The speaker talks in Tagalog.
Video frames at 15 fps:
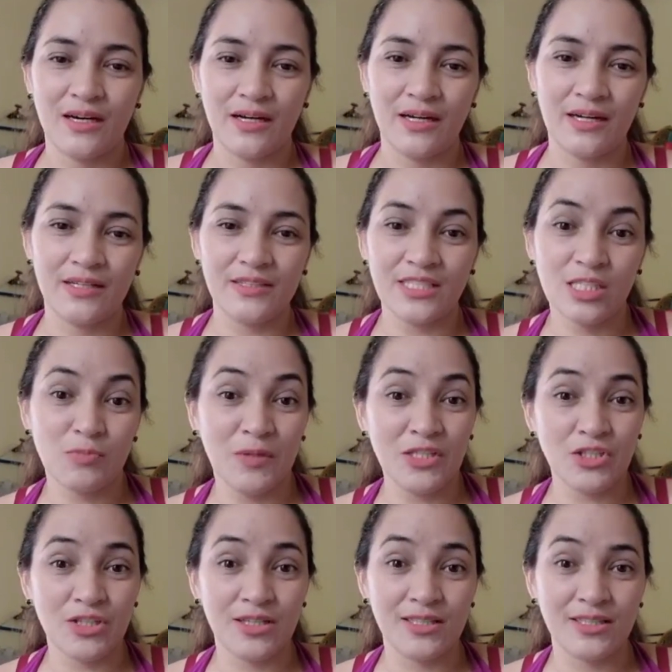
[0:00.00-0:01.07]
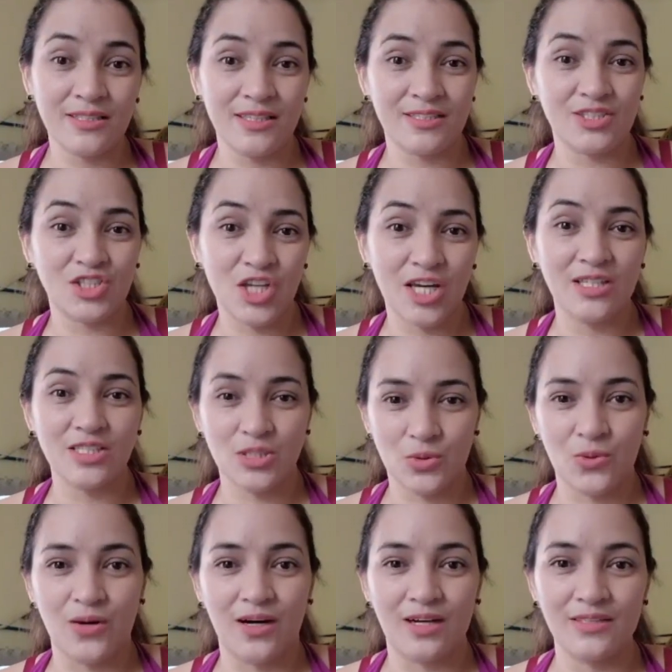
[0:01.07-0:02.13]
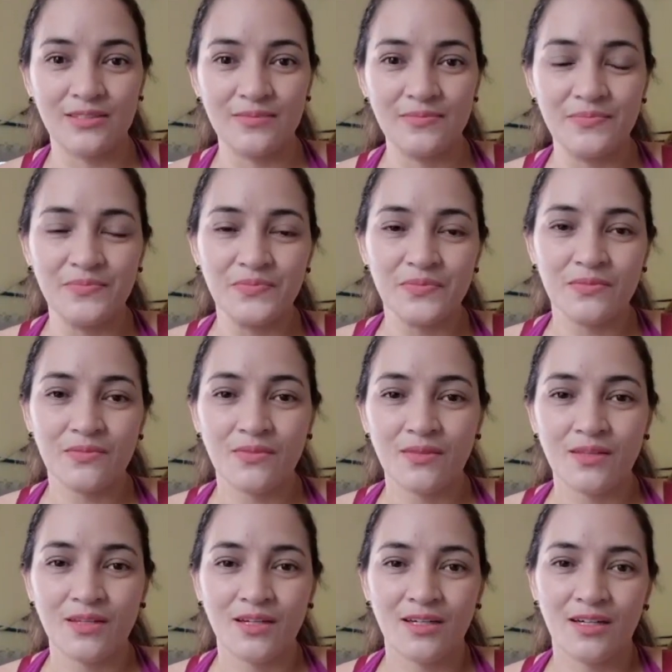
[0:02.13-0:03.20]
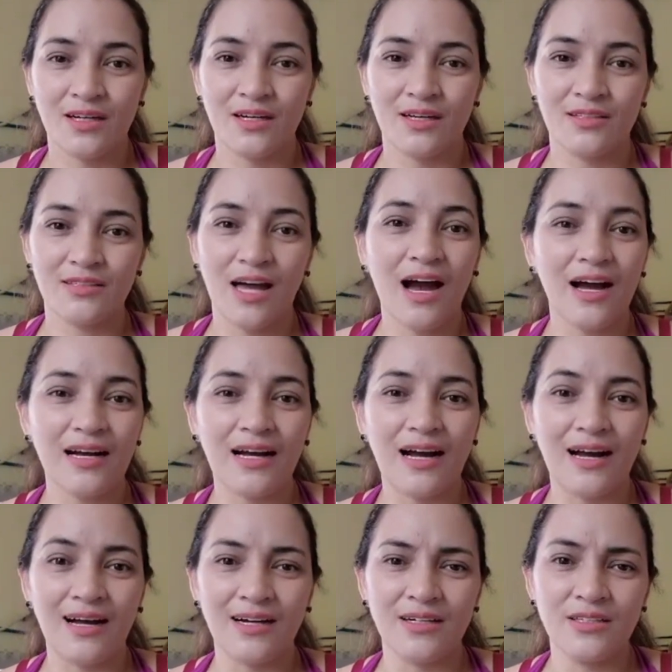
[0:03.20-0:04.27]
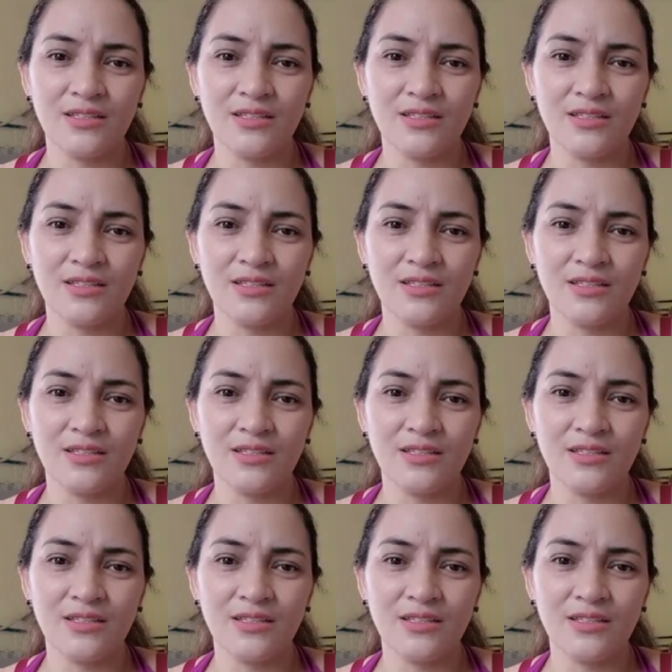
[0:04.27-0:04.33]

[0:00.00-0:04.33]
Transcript: And especially the J Squad uh, na aka,